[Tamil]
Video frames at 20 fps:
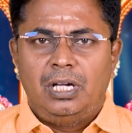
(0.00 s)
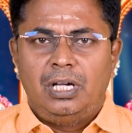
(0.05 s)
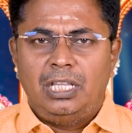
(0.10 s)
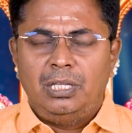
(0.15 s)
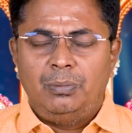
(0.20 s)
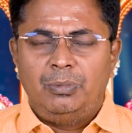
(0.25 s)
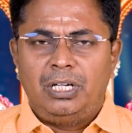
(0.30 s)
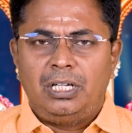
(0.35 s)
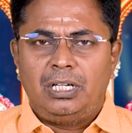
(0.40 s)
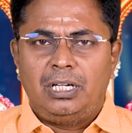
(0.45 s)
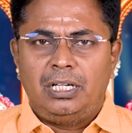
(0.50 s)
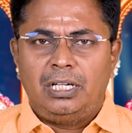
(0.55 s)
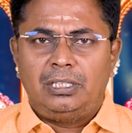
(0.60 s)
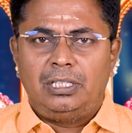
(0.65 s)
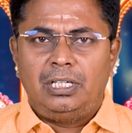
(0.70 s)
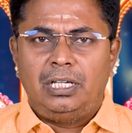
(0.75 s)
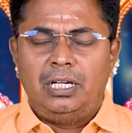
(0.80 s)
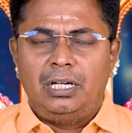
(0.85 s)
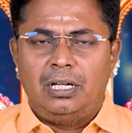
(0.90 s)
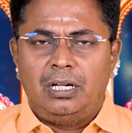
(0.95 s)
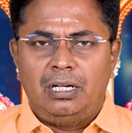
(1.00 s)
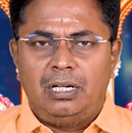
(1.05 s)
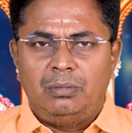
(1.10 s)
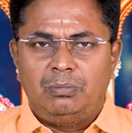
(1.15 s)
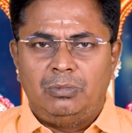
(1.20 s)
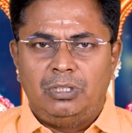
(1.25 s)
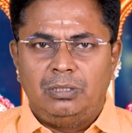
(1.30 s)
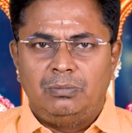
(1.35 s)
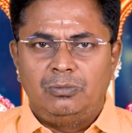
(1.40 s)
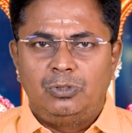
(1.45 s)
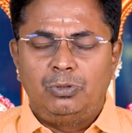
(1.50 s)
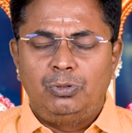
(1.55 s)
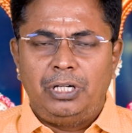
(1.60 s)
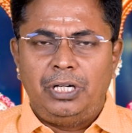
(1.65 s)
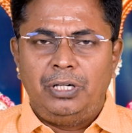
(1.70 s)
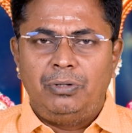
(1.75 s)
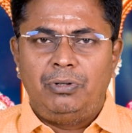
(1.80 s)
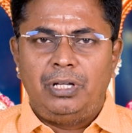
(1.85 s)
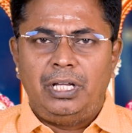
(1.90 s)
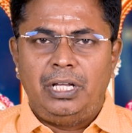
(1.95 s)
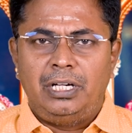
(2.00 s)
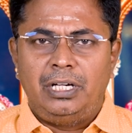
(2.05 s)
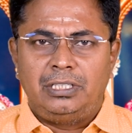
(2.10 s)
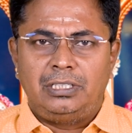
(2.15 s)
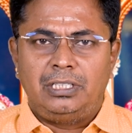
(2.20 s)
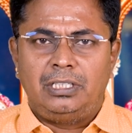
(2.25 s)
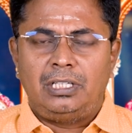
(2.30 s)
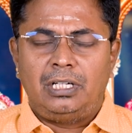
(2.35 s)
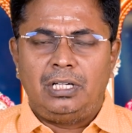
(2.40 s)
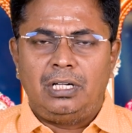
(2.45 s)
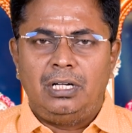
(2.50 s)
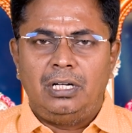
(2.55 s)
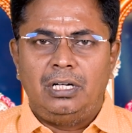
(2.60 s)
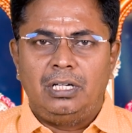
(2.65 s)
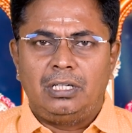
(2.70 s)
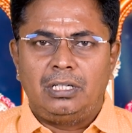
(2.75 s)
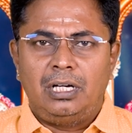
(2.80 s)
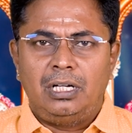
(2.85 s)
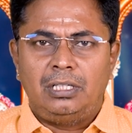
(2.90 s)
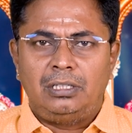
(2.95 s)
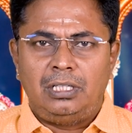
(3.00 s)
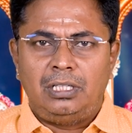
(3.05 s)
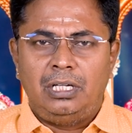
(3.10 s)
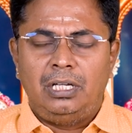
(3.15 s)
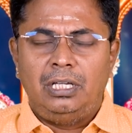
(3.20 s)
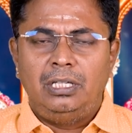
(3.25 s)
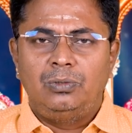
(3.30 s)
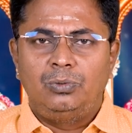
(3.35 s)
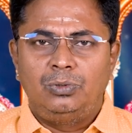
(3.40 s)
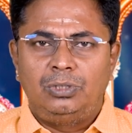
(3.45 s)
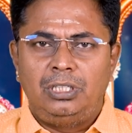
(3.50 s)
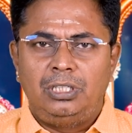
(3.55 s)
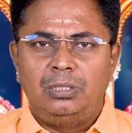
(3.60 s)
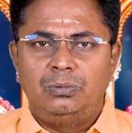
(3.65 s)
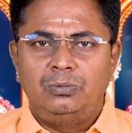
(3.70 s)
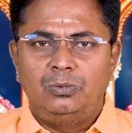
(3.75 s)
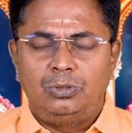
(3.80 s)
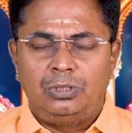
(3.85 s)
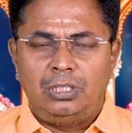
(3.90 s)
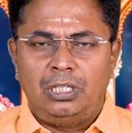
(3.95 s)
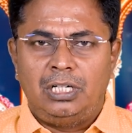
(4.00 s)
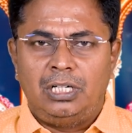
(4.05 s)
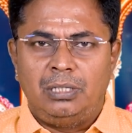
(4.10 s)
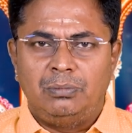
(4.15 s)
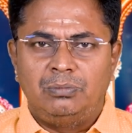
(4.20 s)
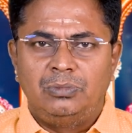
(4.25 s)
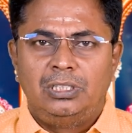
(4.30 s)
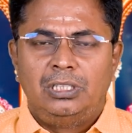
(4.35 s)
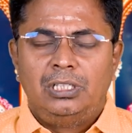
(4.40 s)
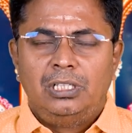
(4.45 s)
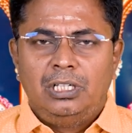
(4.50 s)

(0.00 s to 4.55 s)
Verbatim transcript: அதே மாதிரி கார்த்திகை நாலாம் பாதம் சூரியனுடைய நட்சத்திரங்களான கார்த்திகை உத்திரம் உத்திராடம்